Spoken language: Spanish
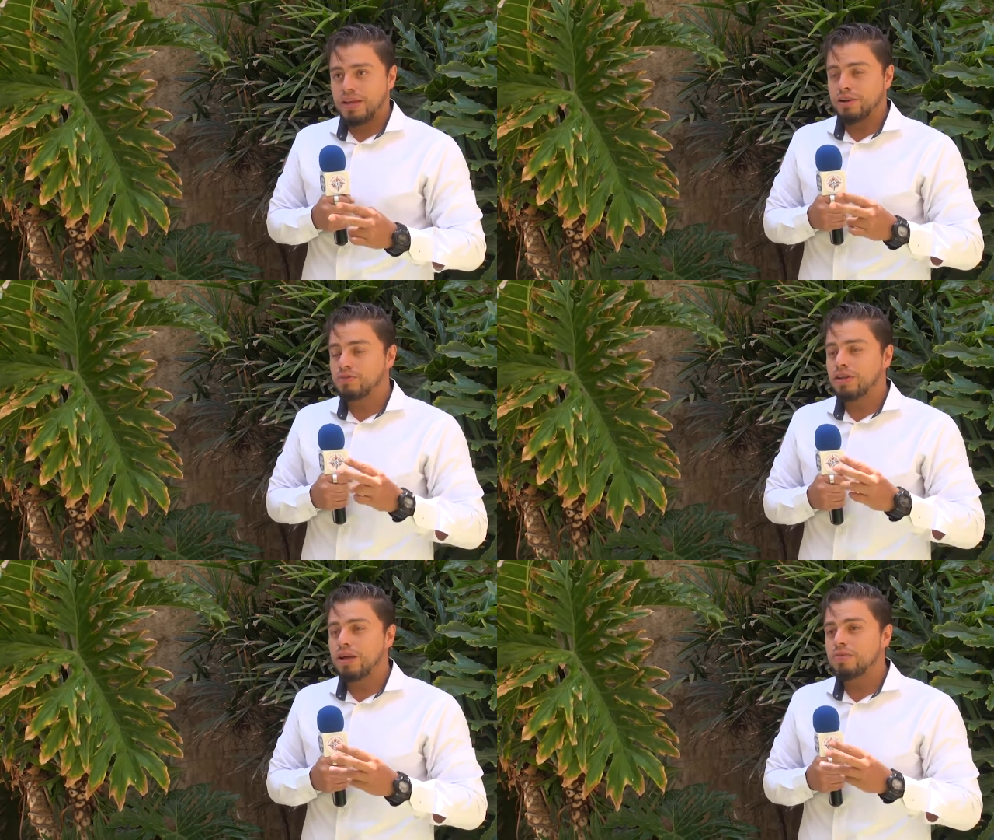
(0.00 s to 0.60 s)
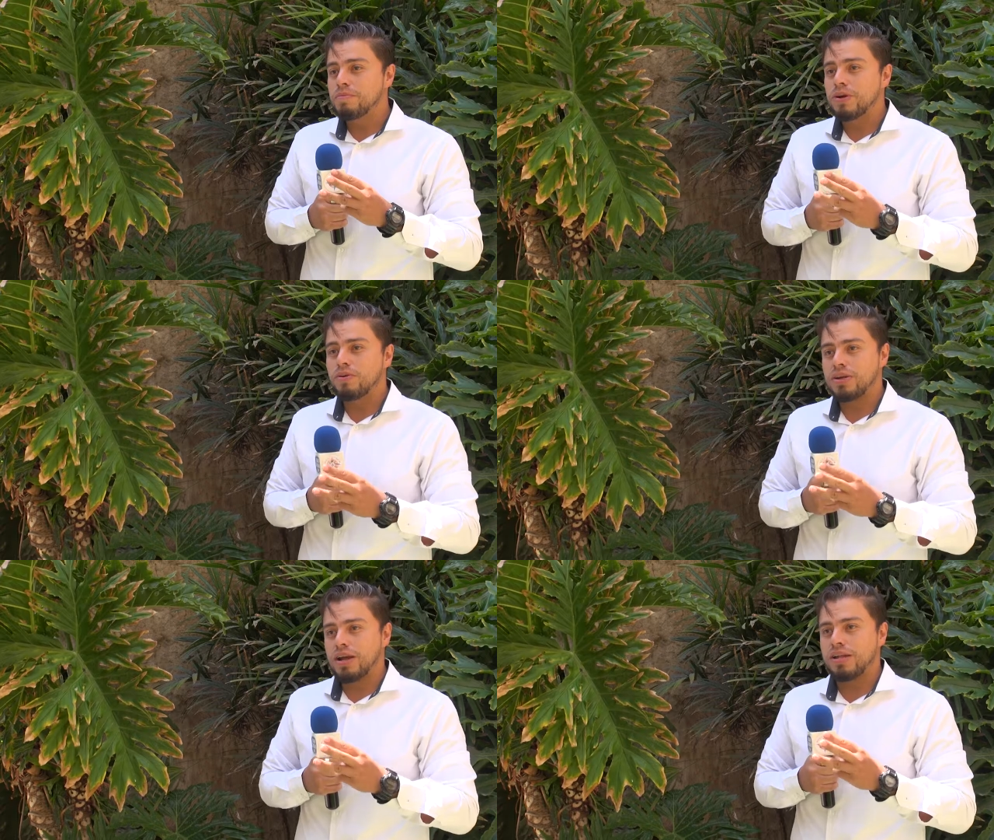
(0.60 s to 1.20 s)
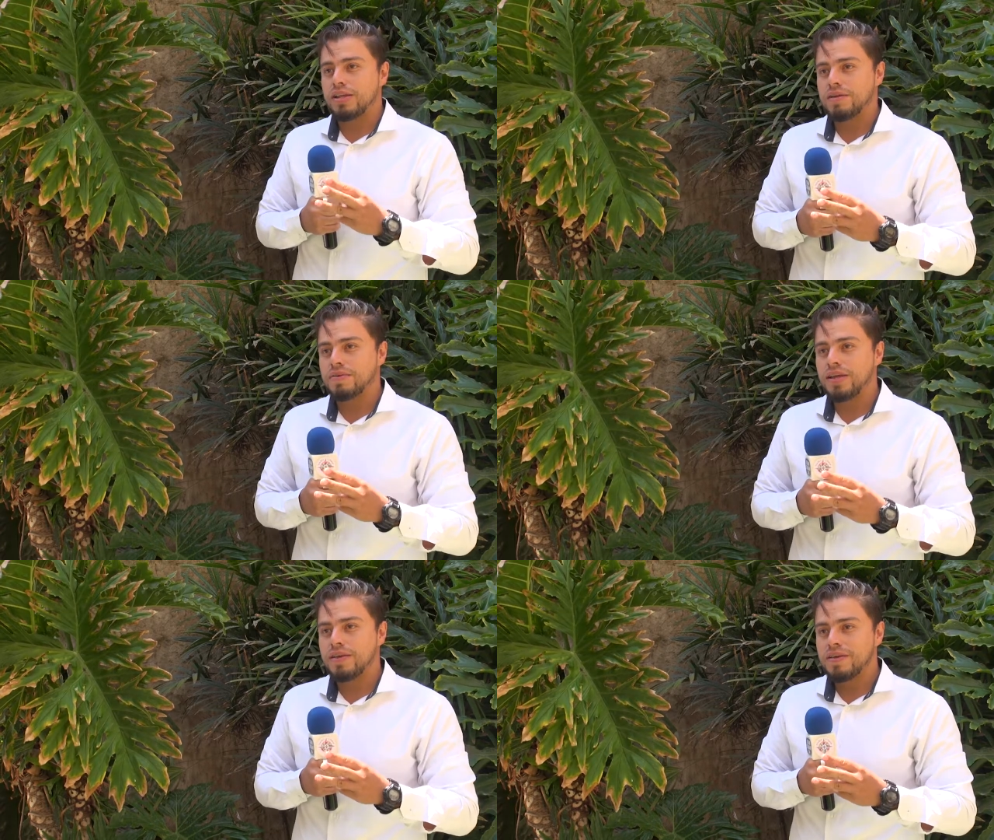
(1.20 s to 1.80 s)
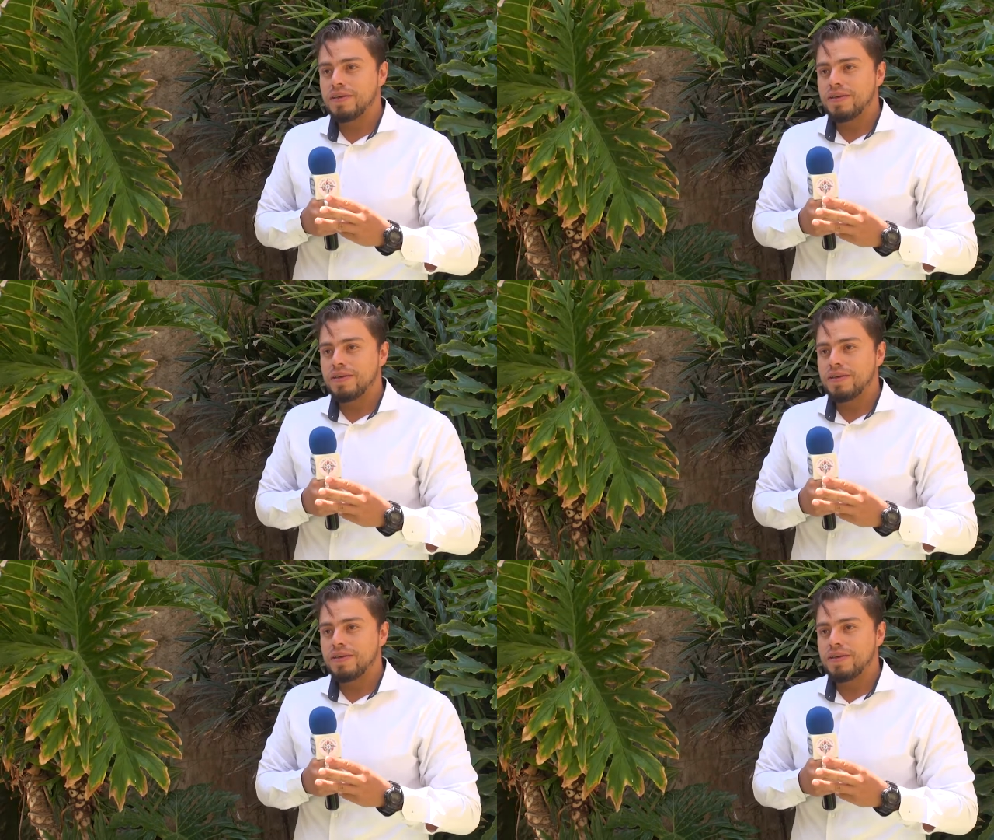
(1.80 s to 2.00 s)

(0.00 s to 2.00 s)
y no te da una mejor calidad de vida,